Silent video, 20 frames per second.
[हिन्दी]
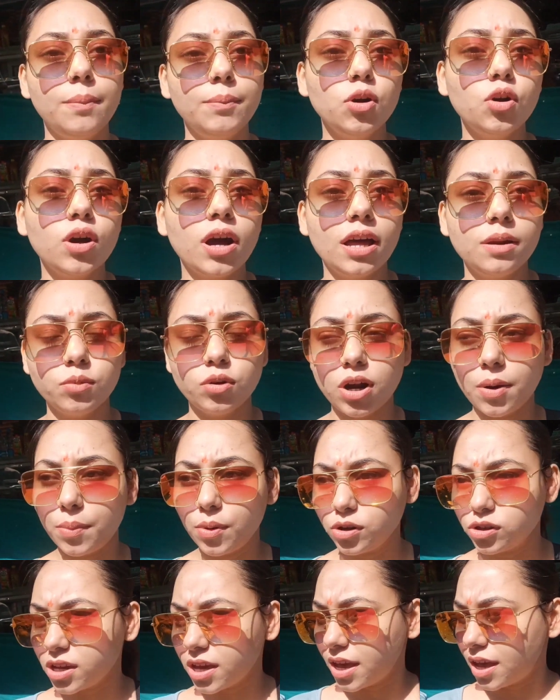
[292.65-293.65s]
हम लोग अल्मोड़ा
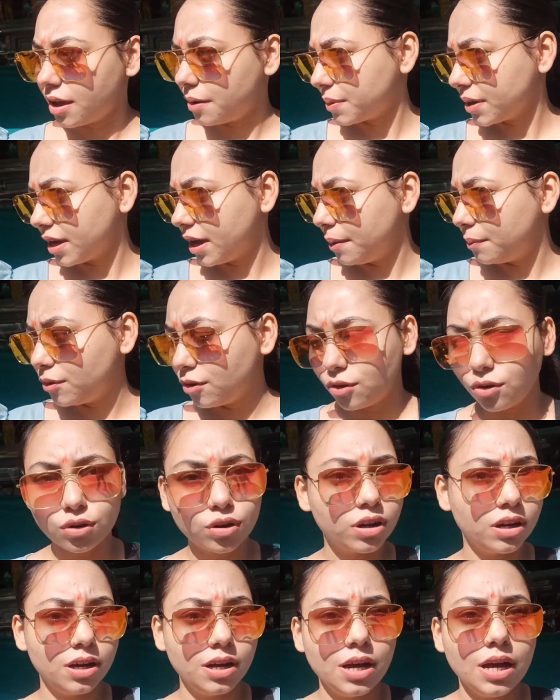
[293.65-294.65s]
पहुँच गए अभी हम
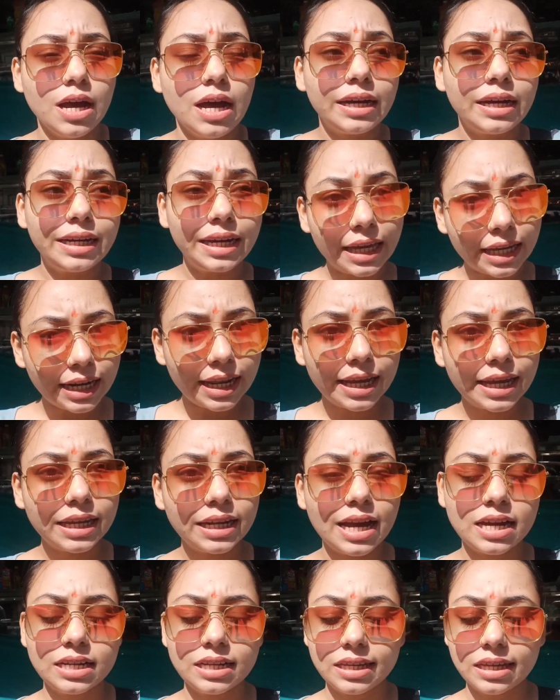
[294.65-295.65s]
लोग
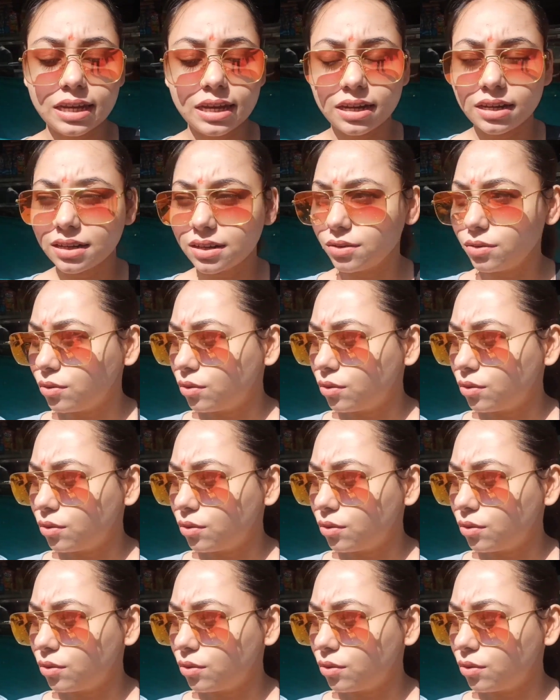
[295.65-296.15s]
निकलेंगे नानी के घर